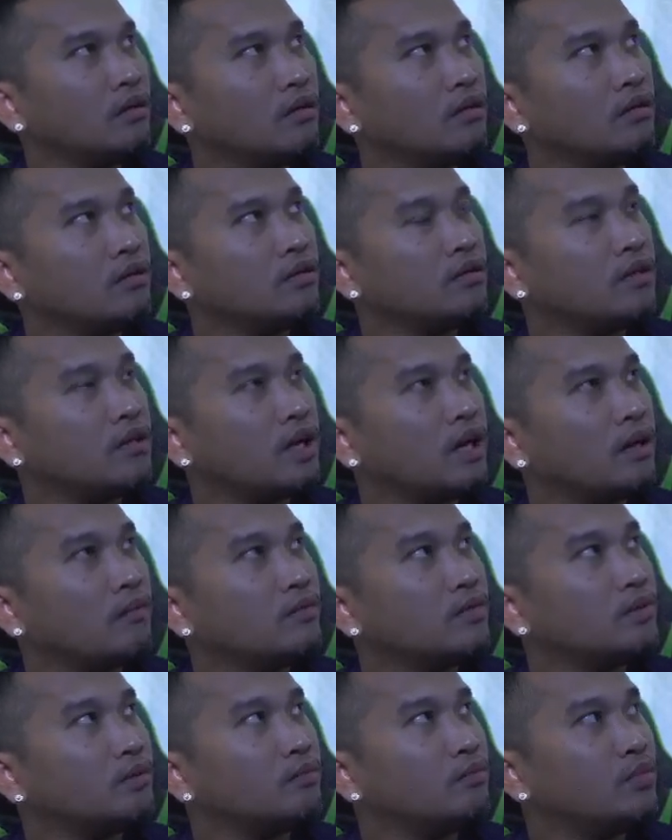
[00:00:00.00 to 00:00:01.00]

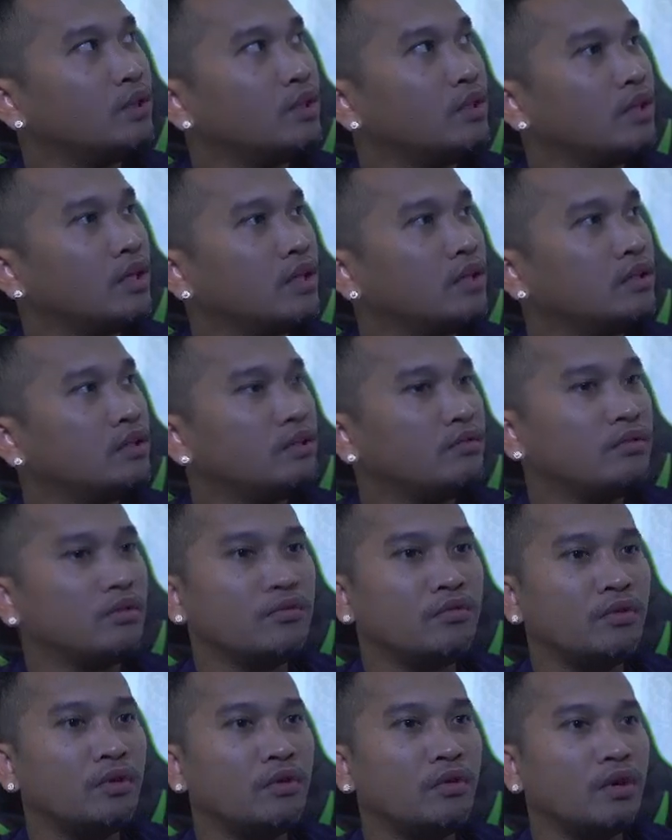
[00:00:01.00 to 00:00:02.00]
sam dập pi anh hay việc
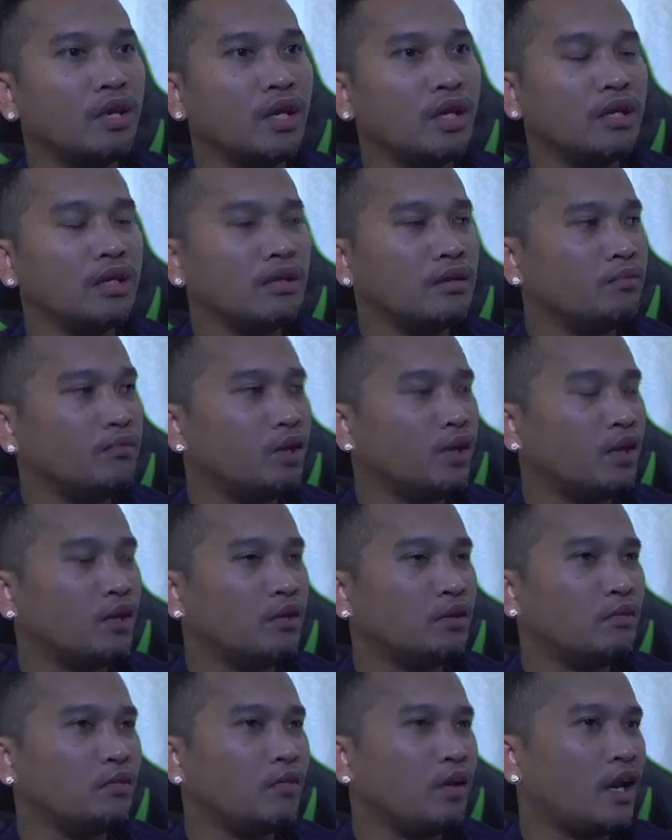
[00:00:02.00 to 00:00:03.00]
four K chẳng phải là
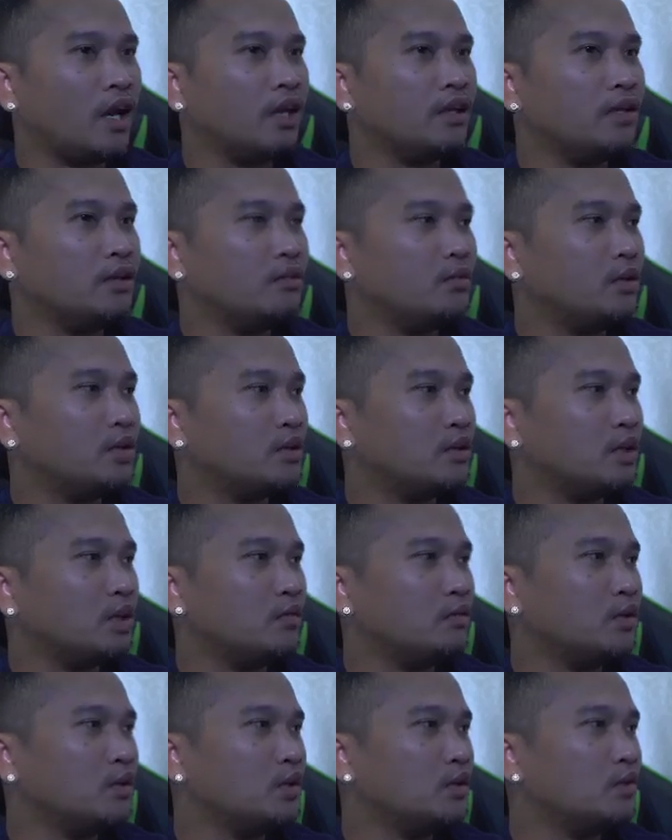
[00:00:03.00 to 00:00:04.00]
nhầm like tới việc cho anh
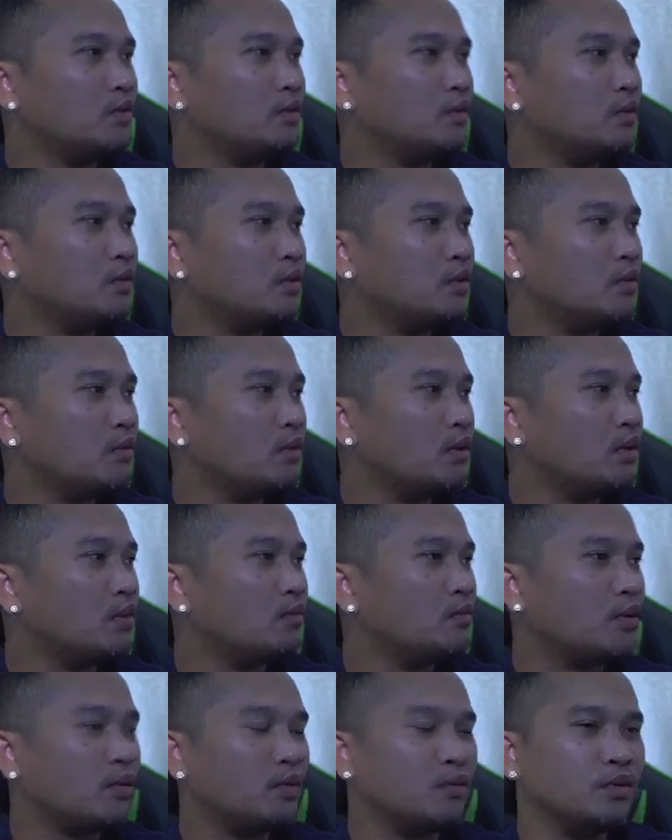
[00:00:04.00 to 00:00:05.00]
về kênh tụ cho mới
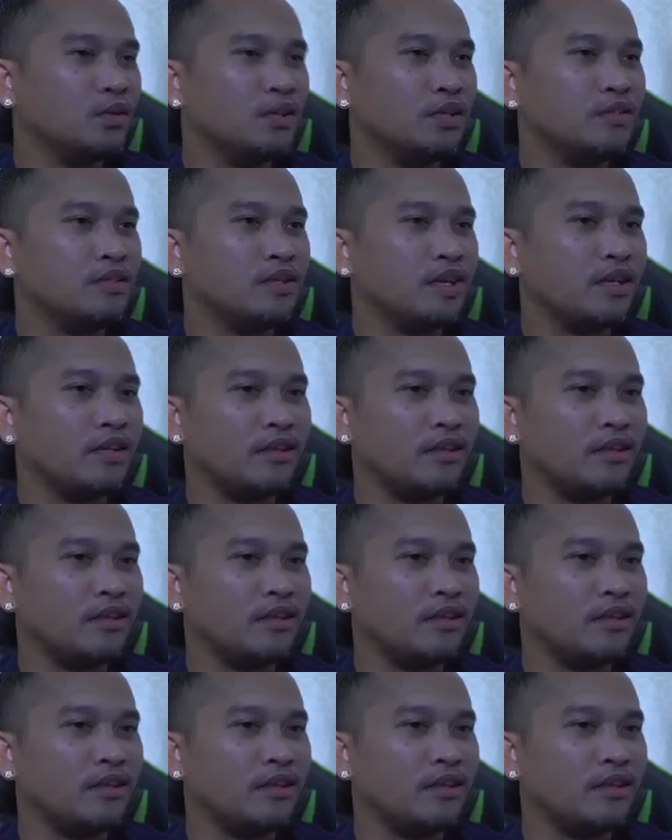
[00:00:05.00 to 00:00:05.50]
nhầm rồi thì ra